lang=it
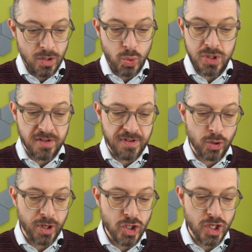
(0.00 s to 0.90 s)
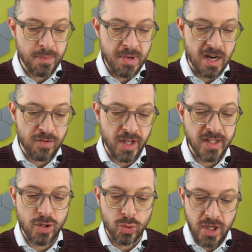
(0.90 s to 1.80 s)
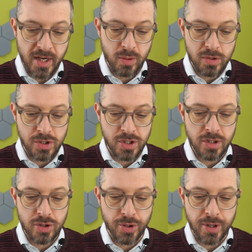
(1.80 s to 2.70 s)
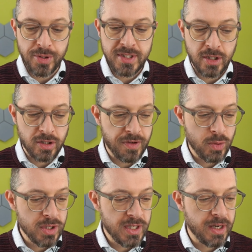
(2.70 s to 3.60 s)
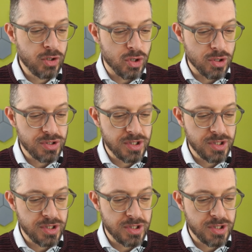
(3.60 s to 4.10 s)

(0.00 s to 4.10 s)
Questo ha fatto crescere in me la voglia di aiutare questi genitori e ho iniziato a frequentare corsi,